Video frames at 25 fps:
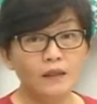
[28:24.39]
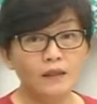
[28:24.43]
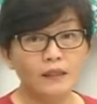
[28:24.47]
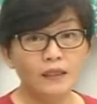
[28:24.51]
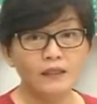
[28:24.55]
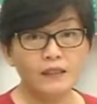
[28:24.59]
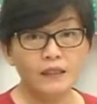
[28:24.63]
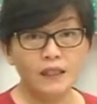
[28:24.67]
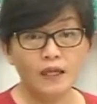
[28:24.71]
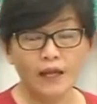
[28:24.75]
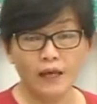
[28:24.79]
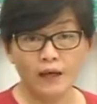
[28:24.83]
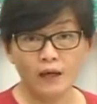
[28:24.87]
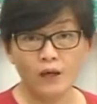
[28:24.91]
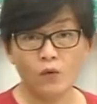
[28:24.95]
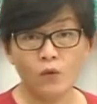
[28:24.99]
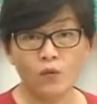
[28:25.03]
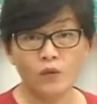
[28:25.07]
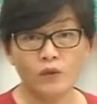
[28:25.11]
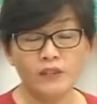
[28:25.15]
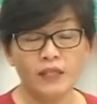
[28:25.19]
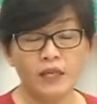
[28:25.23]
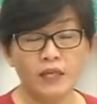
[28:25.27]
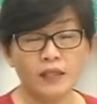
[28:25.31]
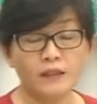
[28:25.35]
那这两个
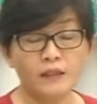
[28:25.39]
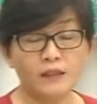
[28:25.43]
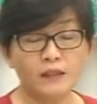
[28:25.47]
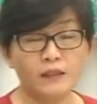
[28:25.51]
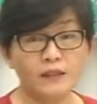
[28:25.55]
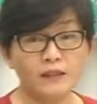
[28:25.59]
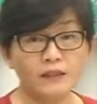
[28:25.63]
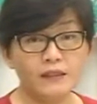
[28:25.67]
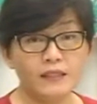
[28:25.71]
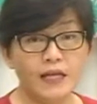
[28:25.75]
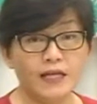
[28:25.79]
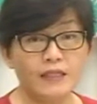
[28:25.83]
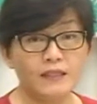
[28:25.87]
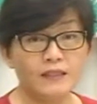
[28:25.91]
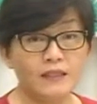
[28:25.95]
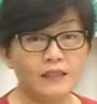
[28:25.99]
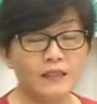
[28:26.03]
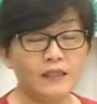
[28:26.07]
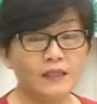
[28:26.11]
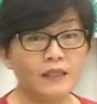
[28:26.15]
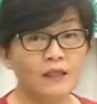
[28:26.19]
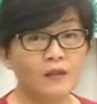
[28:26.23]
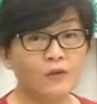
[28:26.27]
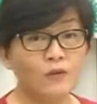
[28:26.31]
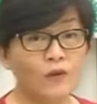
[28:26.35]
国家的再
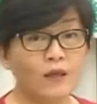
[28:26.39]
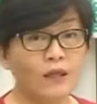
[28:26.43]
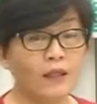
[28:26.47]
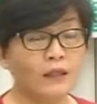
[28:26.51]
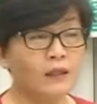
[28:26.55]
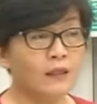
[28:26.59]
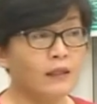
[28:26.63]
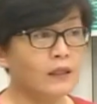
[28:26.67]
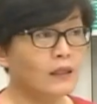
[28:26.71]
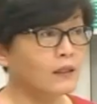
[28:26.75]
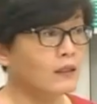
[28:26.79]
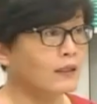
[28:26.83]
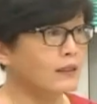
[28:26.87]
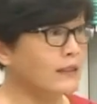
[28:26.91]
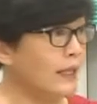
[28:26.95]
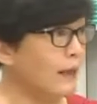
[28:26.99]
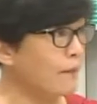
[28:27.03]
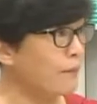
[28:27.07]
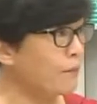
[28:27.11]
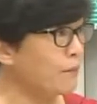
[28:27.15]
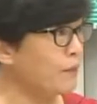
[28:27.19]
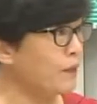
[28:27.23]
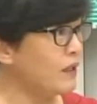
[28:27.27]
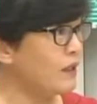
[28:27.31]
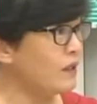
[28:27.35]
生能源的
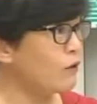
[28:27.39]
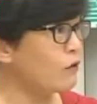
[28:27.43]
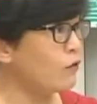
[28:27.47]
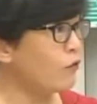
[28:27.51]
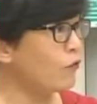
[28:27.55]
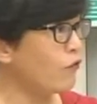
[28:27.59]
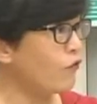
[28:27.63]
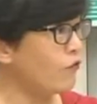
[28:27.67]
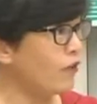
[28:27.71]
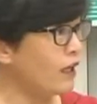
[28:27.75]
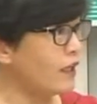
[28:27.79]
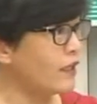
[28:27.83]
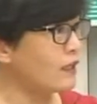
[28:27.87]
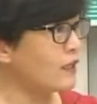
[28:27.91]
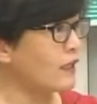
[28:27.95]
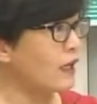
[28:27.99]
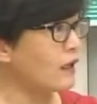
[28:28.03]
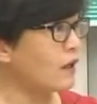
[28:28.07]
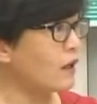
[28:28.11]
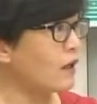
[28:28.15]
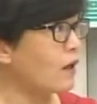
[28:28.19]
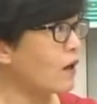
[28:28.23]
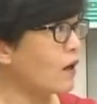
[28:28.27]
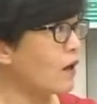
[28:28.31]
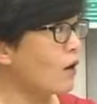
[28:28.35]
占比都非
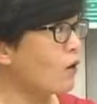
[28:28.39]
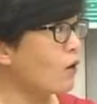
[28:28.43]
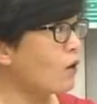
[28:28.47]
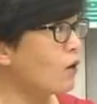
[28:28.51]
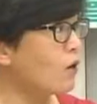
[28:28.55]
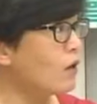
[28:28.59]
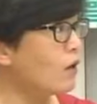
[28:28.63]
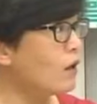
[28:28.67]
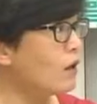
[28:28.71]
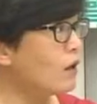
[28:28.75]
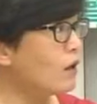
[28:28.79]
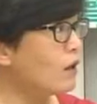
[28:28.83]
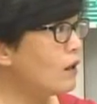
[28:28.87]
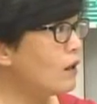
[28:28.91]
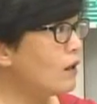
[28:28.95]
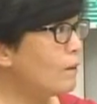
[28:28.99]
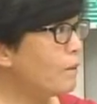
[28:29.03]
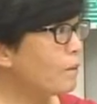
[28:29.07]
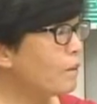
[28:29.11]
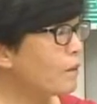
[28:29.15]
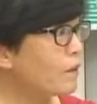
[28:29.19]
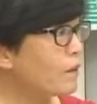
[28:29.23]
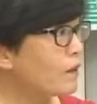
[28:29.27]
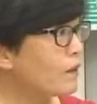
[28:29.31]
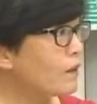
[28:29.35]
常的高。
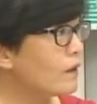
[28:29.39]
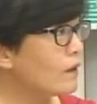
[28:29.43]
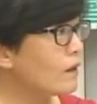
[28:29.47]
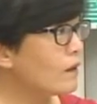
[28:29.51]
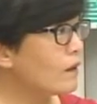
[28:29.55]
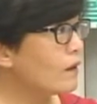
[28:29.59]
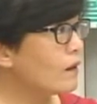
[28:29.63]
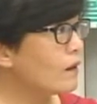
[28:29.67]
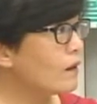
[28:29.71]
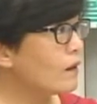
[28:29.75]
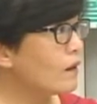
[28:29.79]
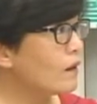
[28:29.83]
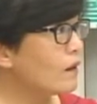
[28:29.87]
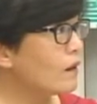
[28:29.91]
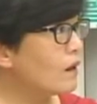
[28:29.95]
嗯。